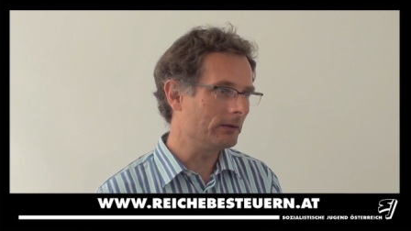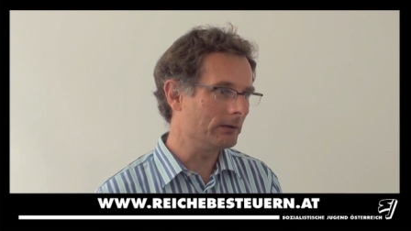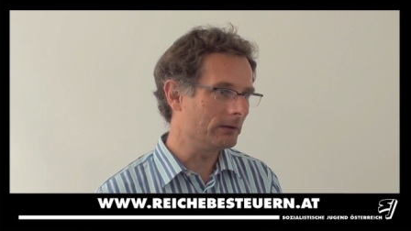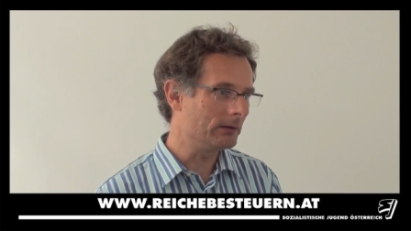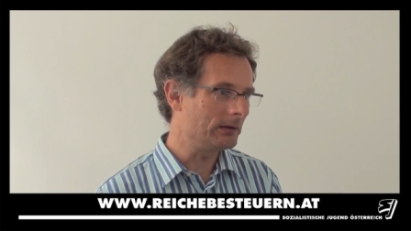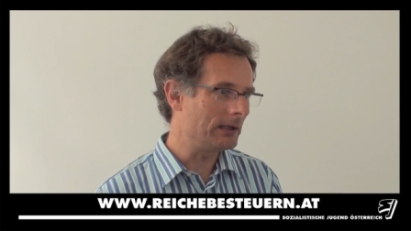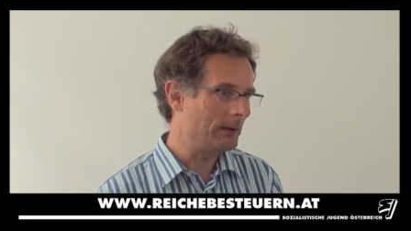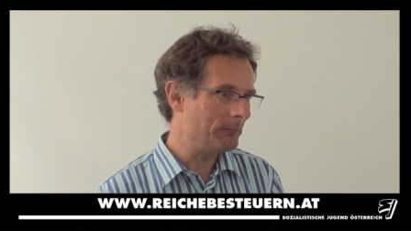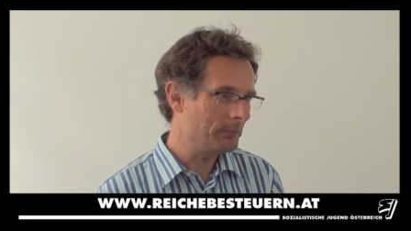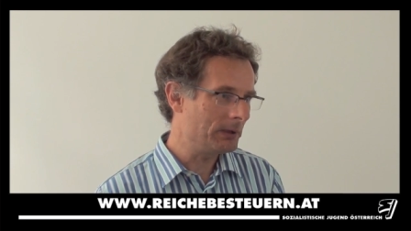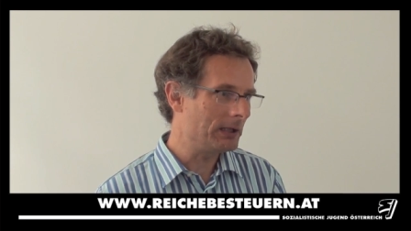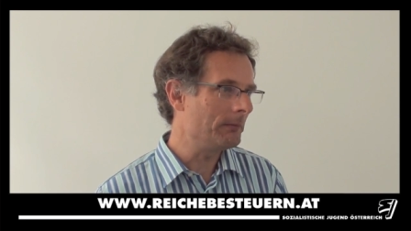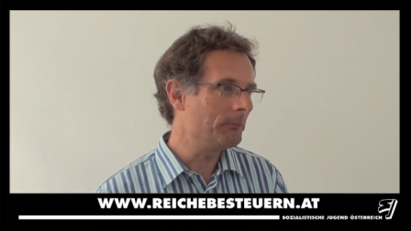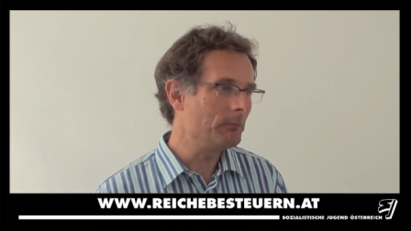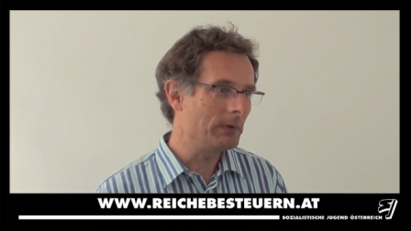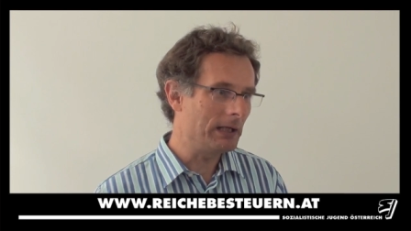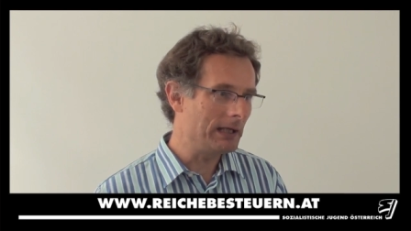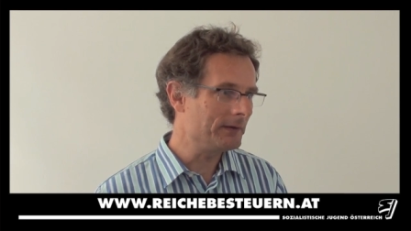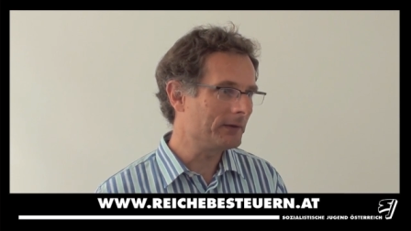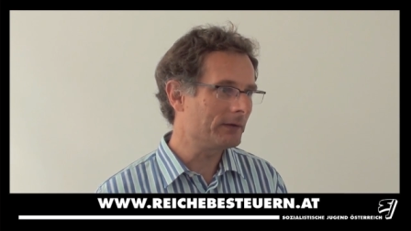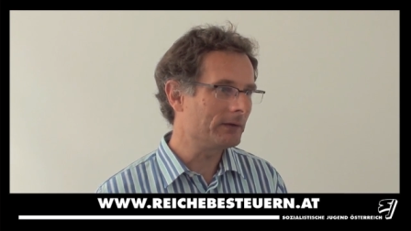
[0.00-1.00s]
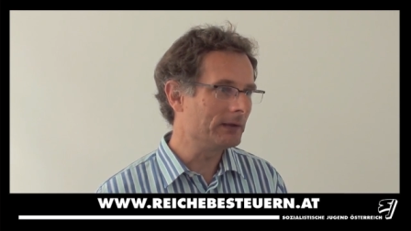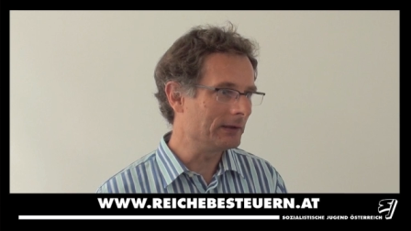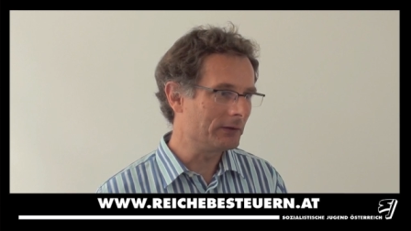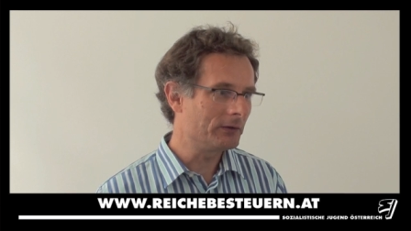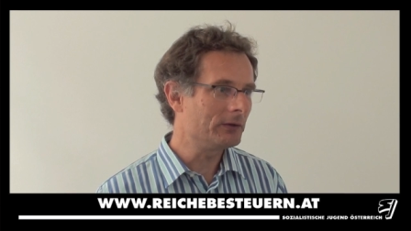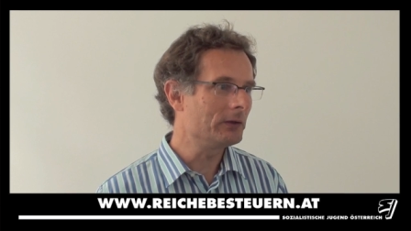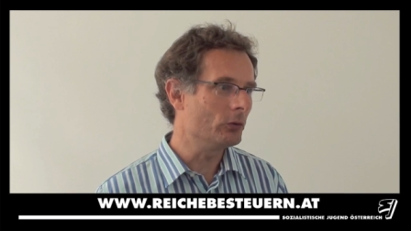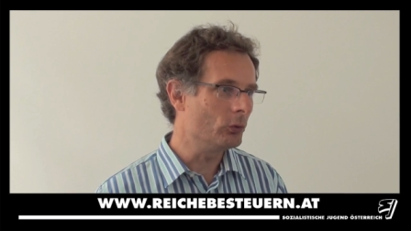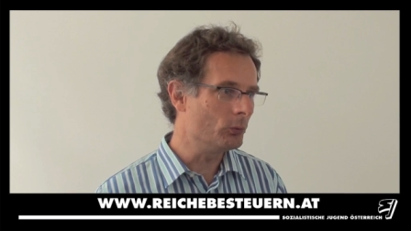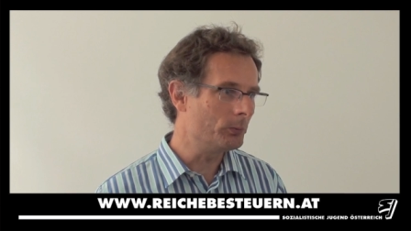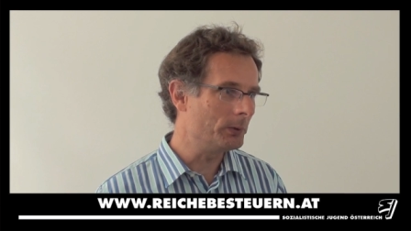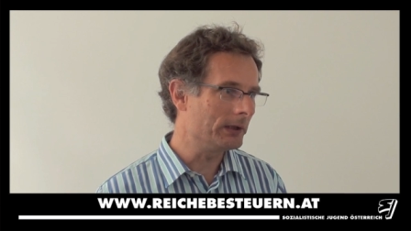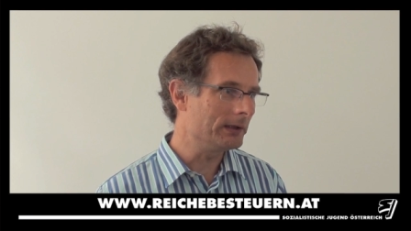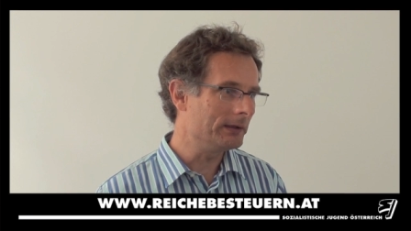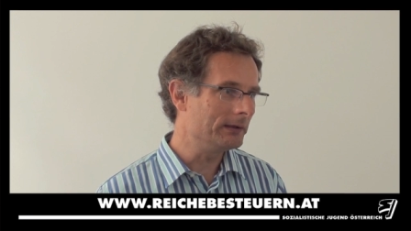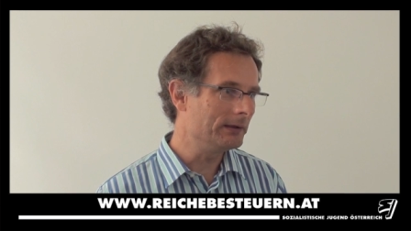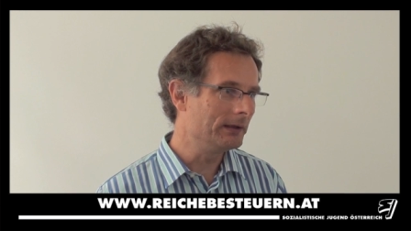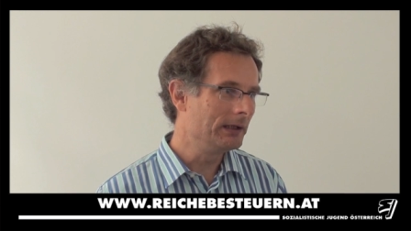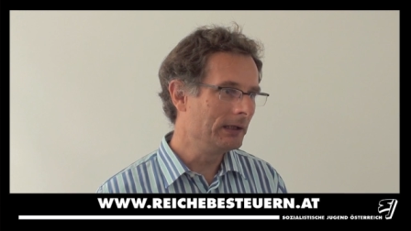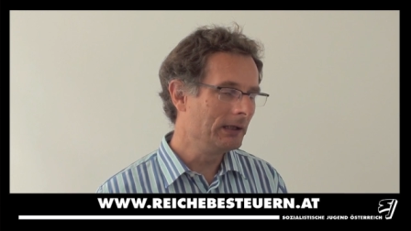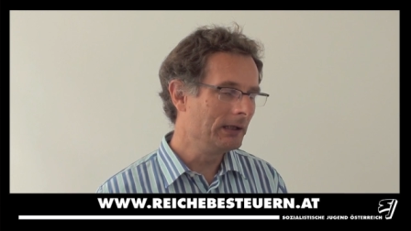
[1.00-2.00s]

Abgaben leisten als die oberen.